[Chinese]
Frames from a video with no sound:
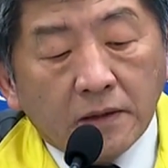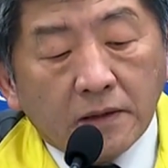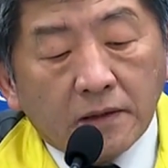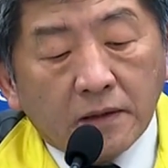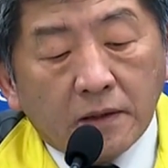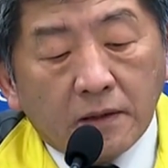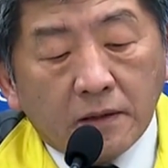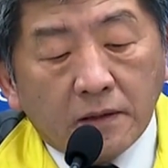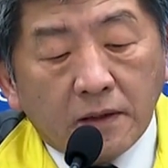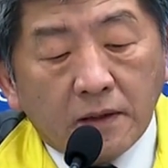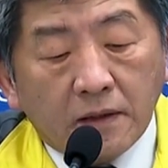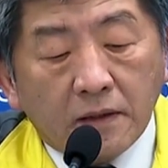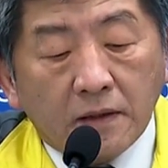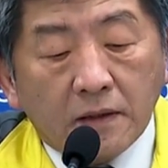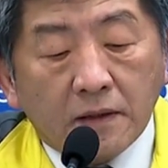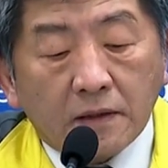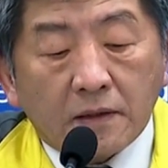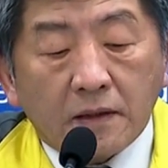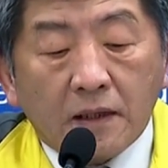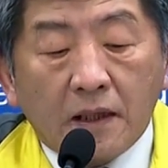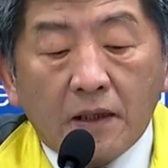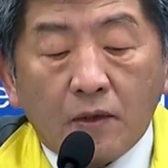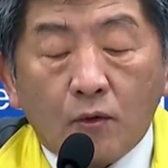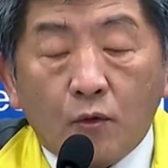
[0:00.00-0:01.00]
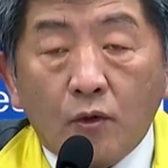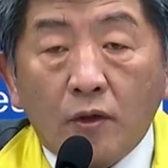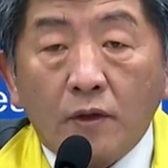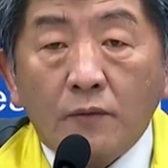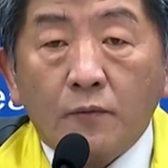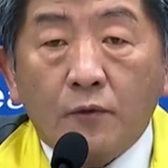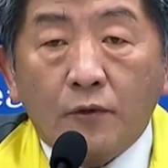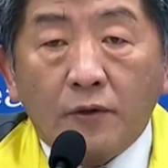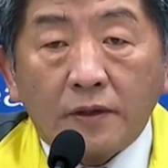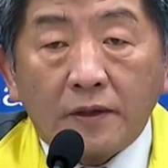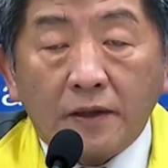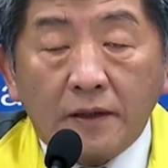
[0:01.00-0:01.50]
这样的一个大规
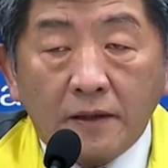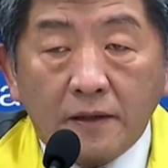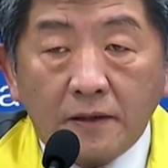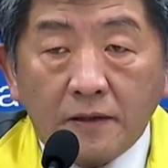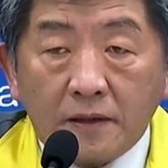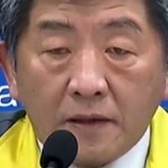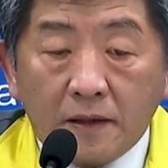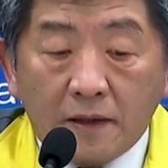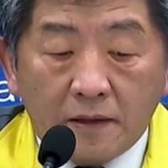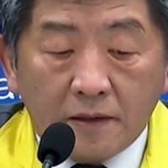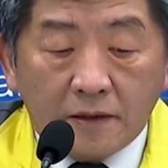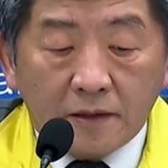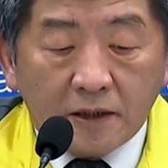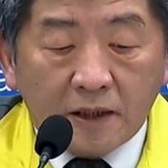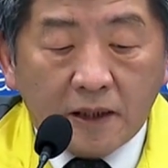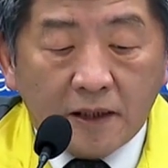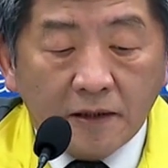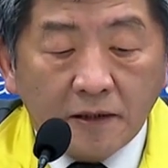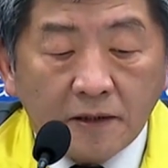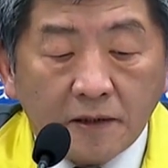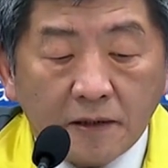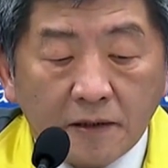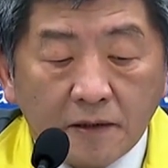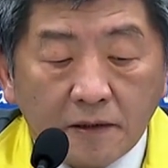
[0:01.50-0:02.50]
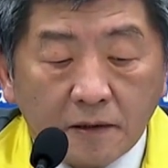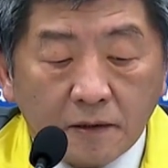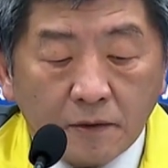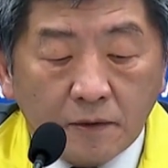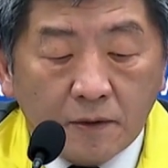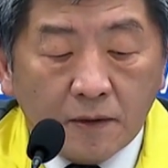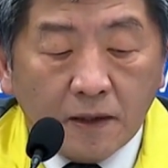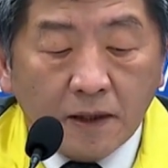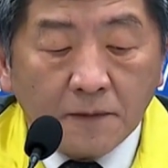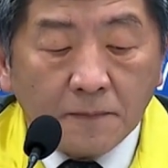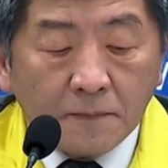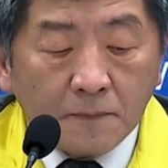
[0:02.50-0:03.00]
模的一些裁剪之
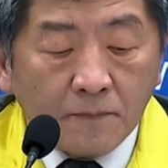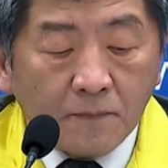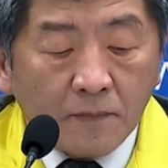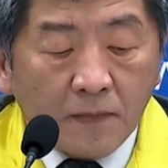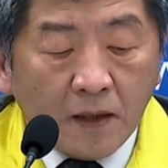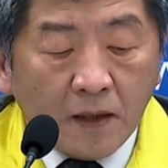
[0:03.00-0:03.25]
外。